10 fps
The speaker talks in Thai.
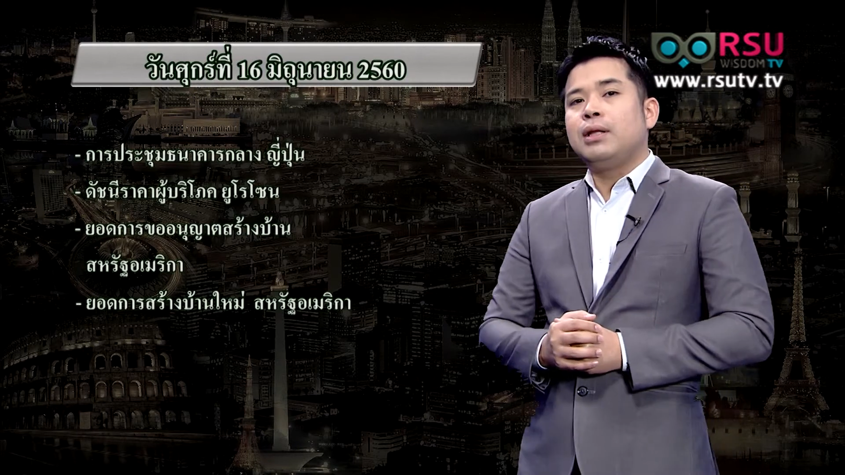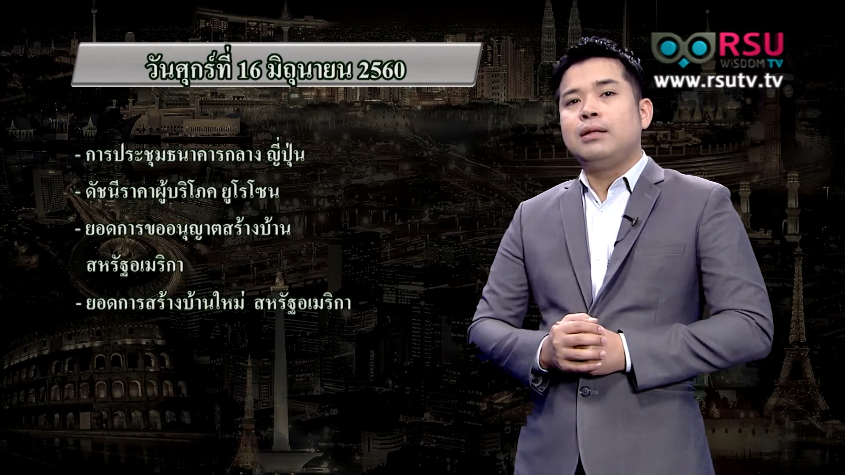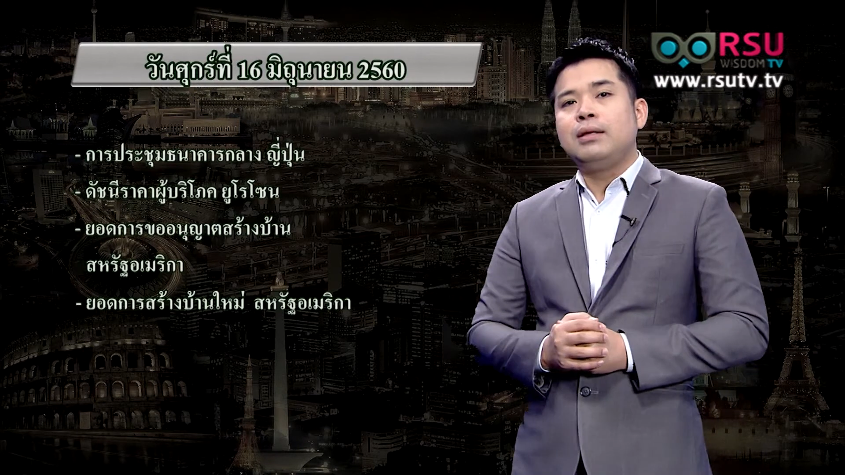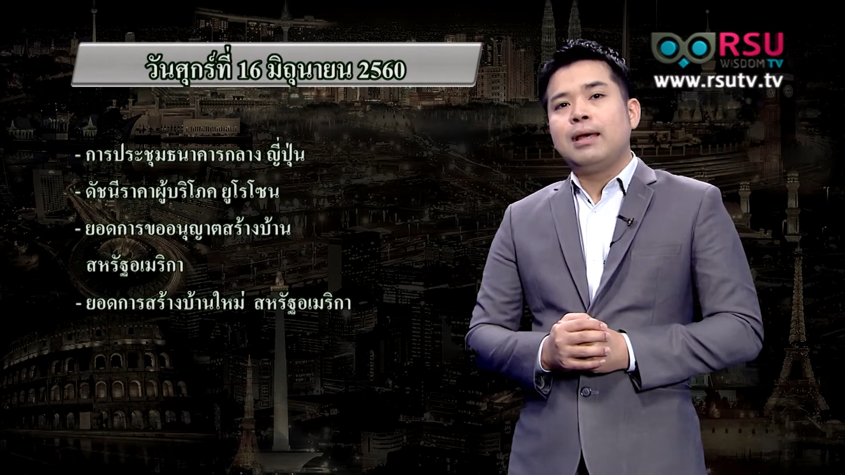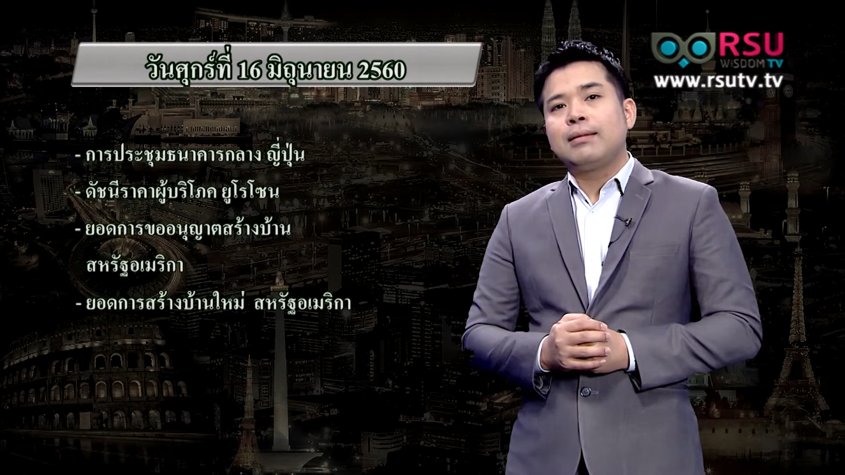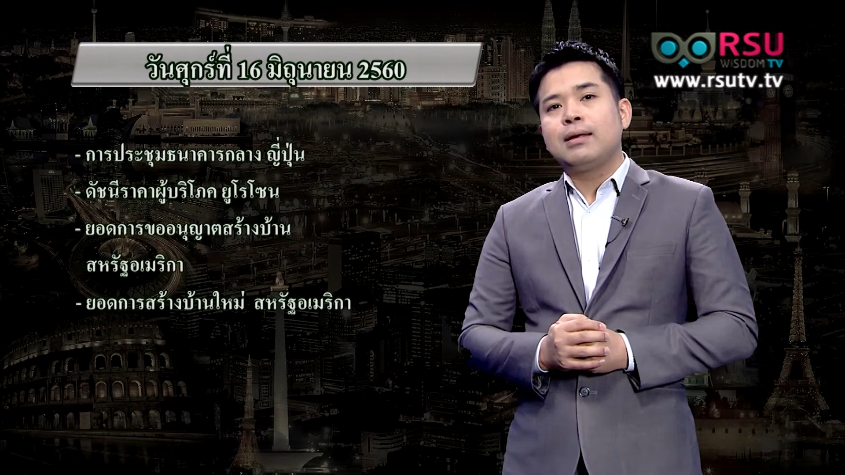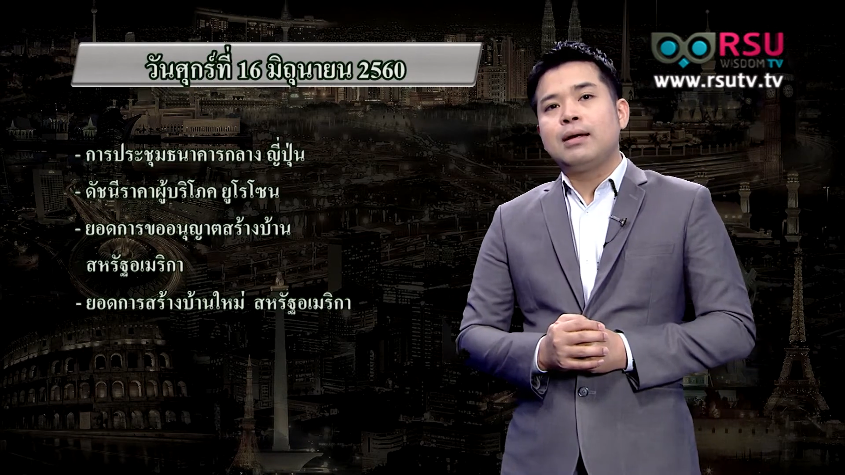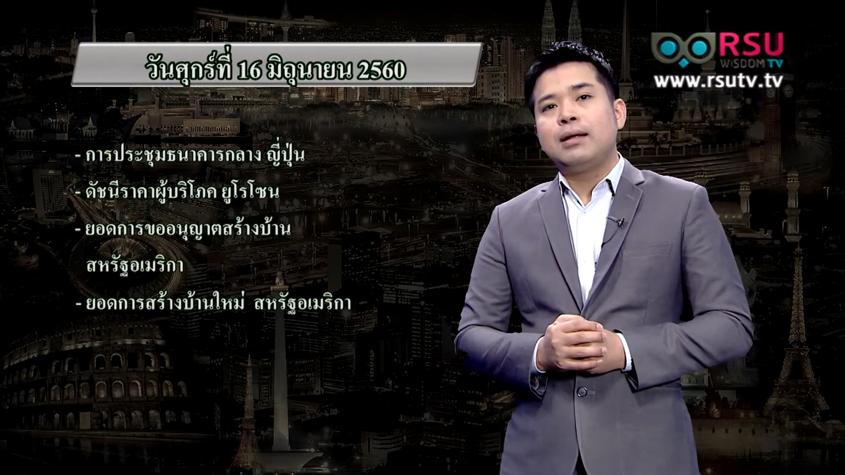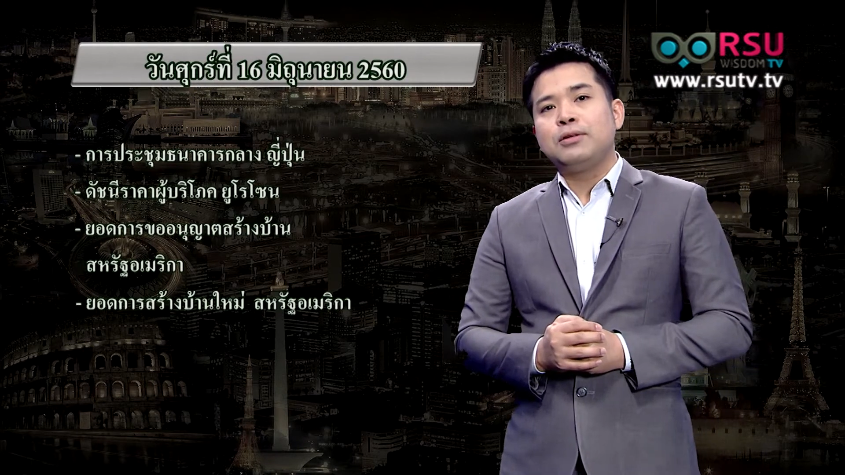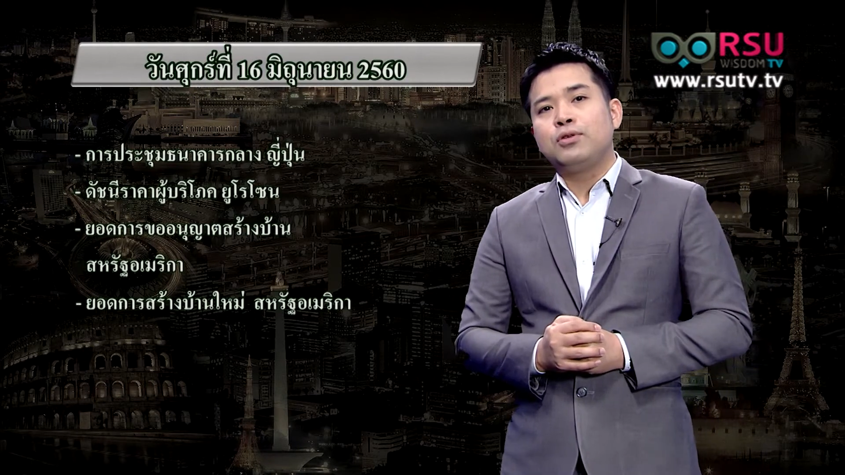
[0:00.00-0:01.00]

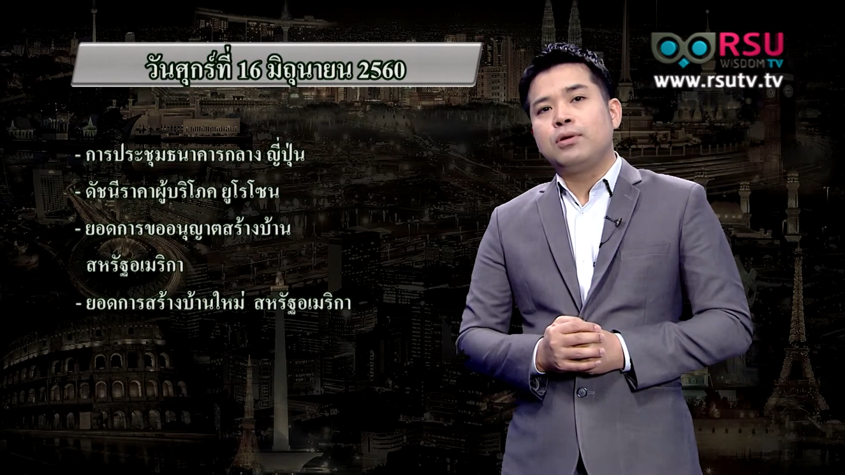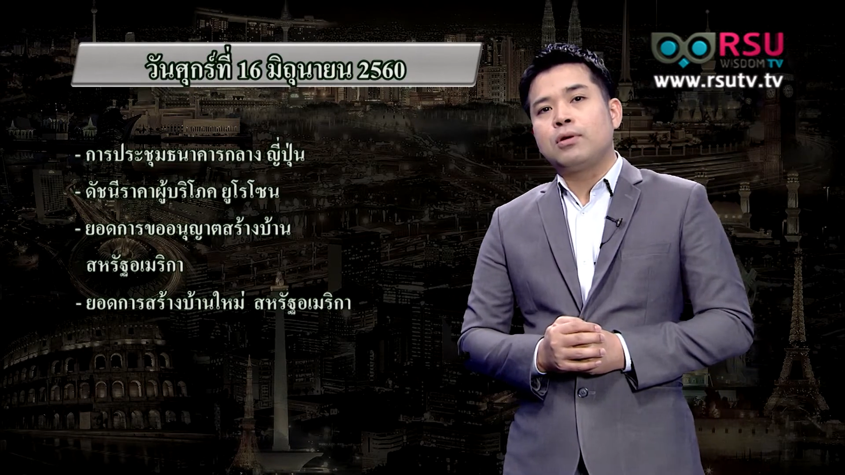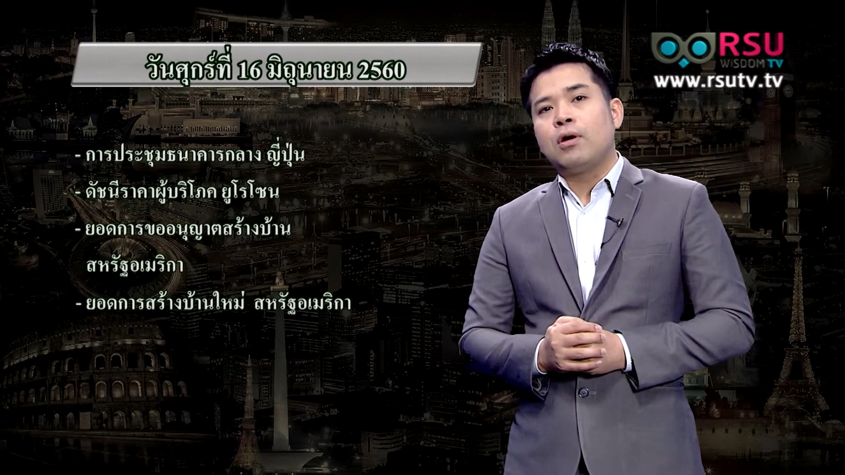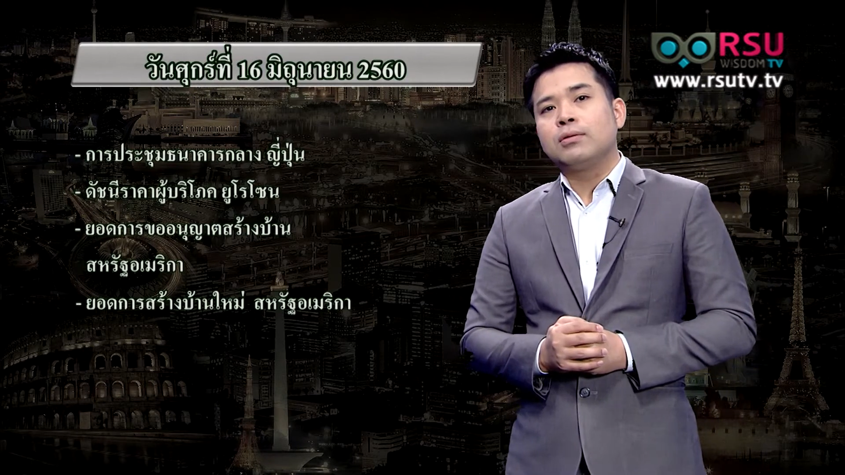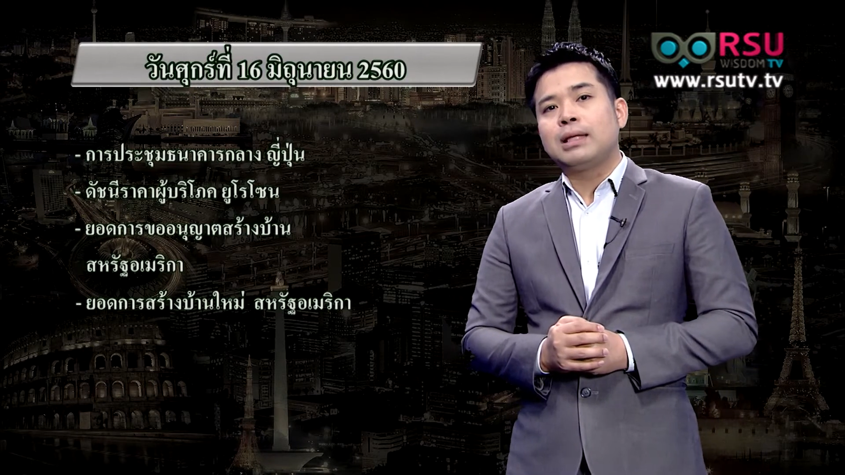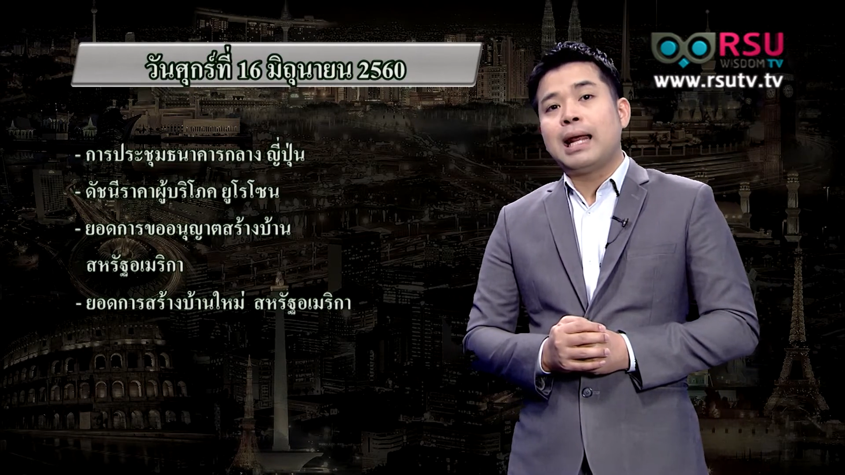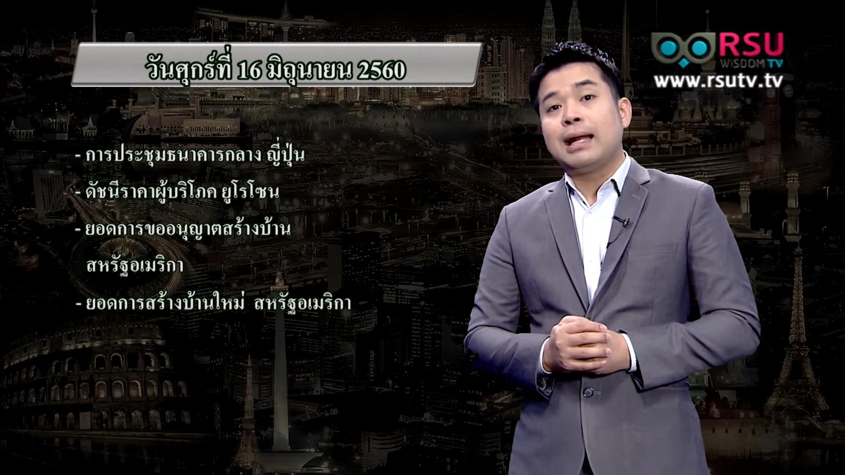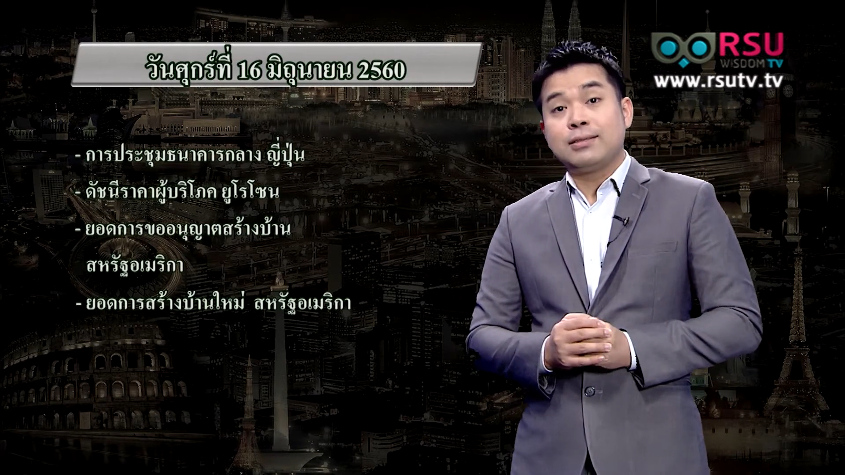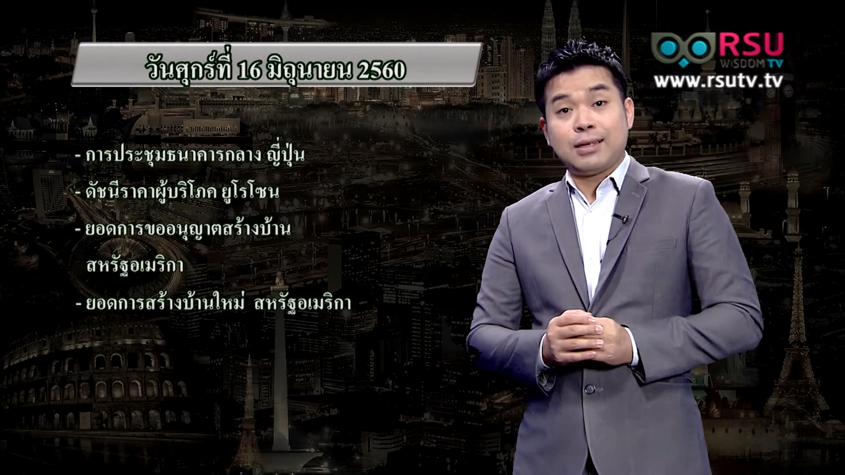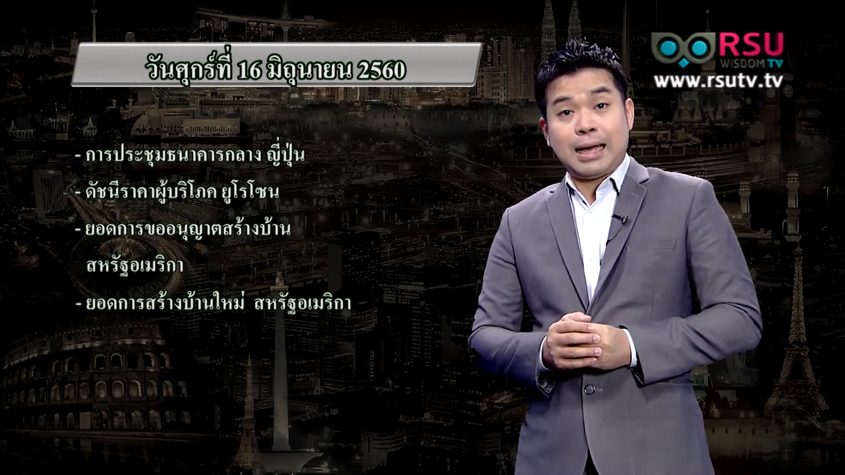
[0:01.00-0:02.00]
indicator ในส่วนของตลาด
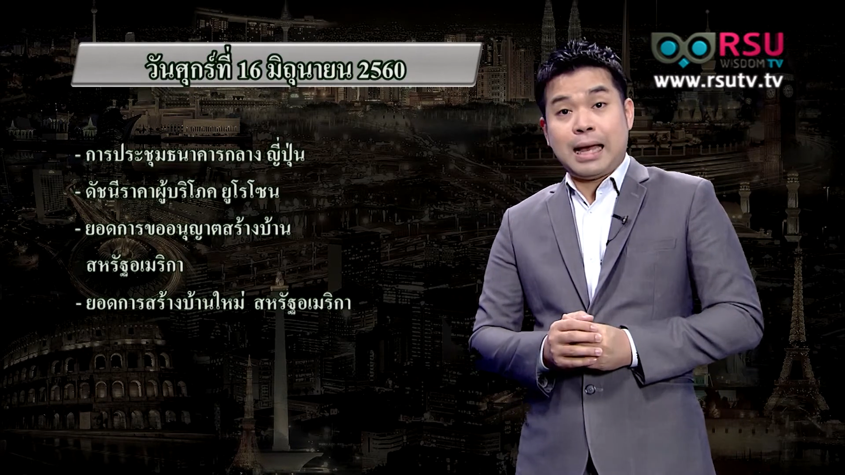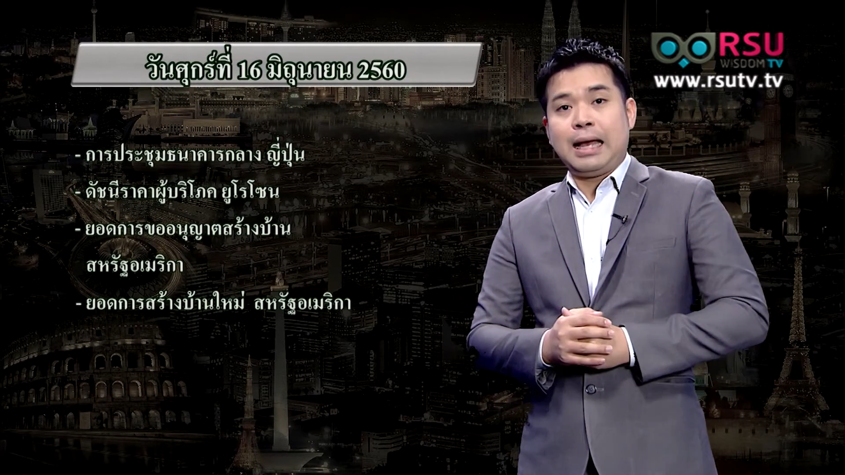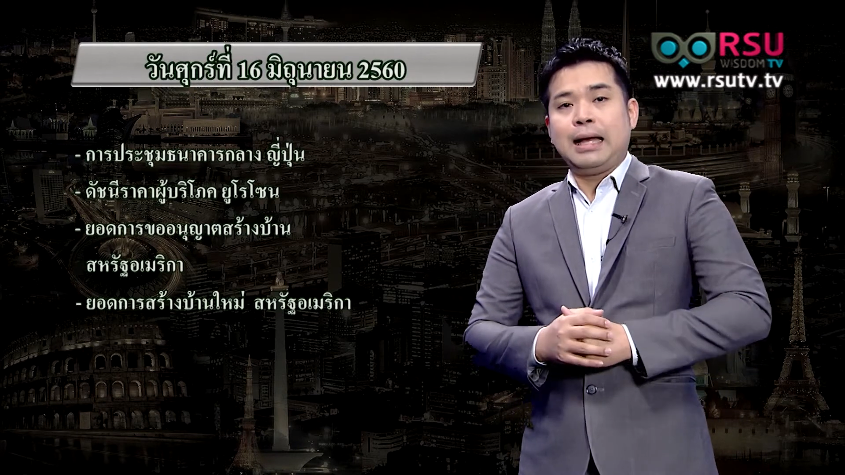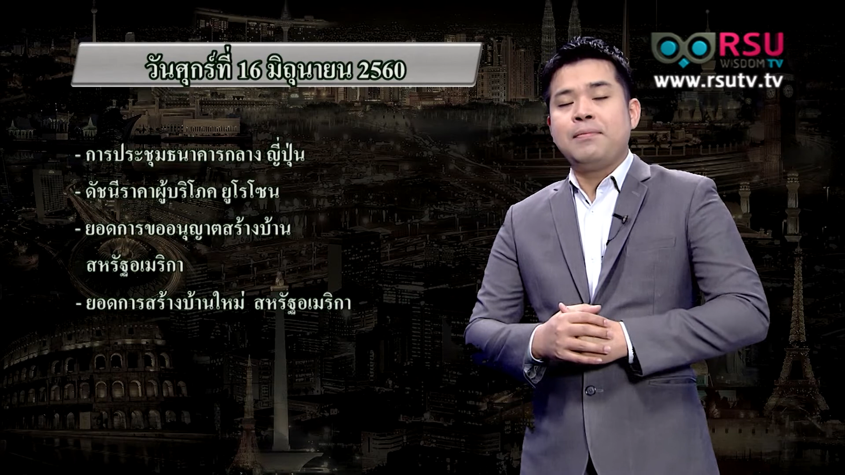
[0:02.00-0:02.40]
อสังหา